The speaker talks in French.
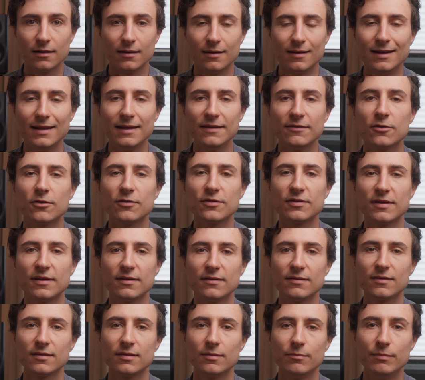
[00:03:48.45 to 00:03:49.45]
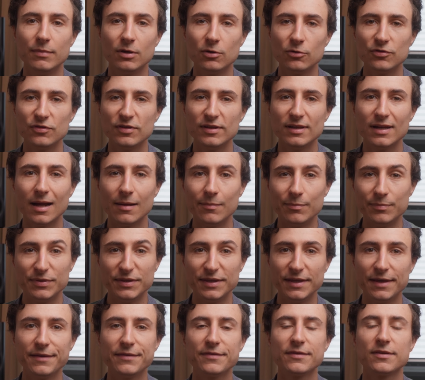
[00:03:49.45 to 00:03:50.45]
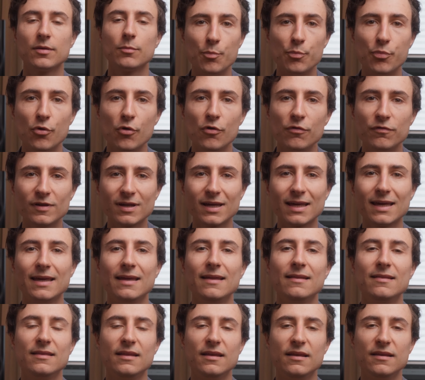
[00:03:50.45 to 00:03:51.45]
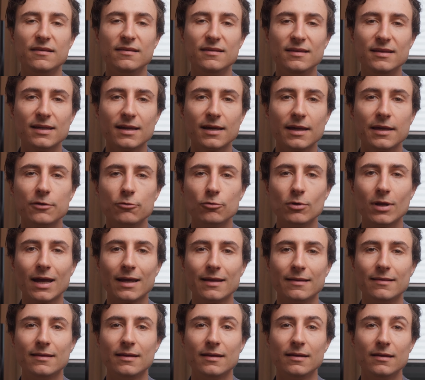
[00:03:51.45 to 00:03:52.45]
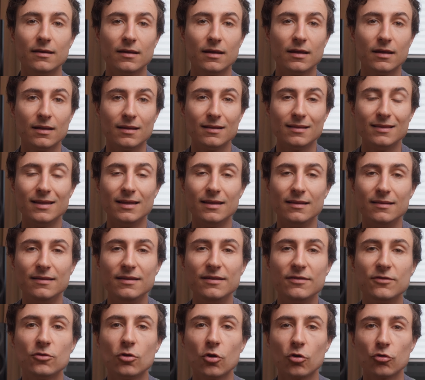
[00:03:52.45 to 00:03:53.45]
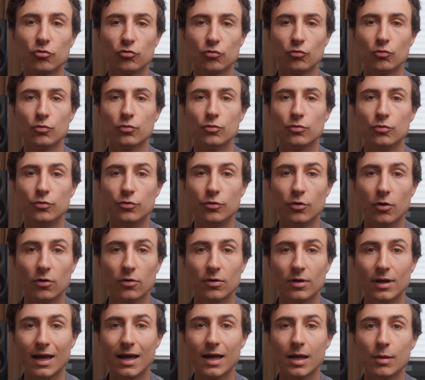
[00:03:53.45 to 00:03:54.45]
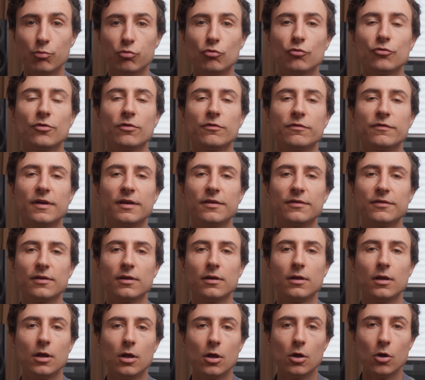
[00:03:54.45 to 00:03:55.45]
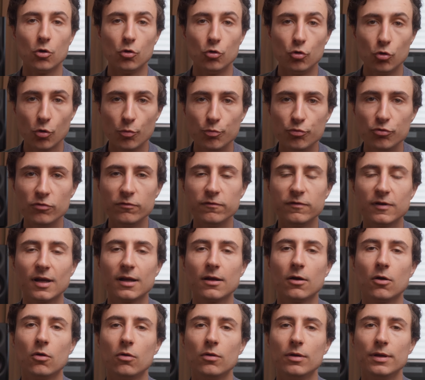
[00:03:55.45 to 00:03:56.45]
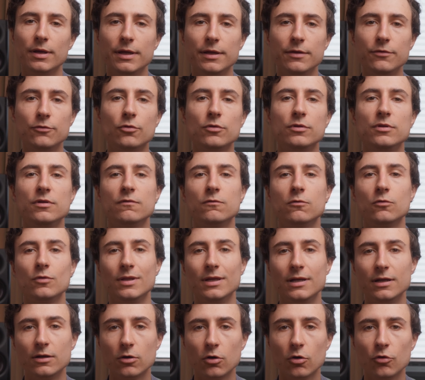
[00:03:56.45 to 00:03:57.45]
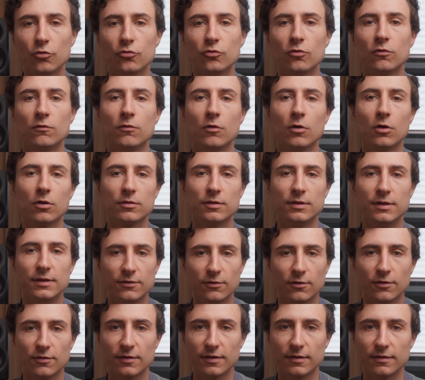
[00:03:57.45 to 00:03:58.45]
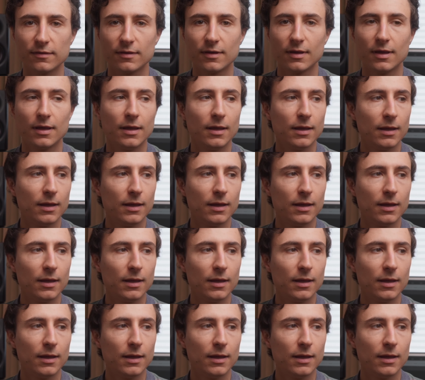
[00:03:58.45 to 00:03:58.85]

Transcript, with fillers: Les enceintes, mais aussi la pièce, peuvent créer des irrégularités, des distorsions dans la réponse en phase. Le plus flagrant est au niveau des crossovers des enceintes.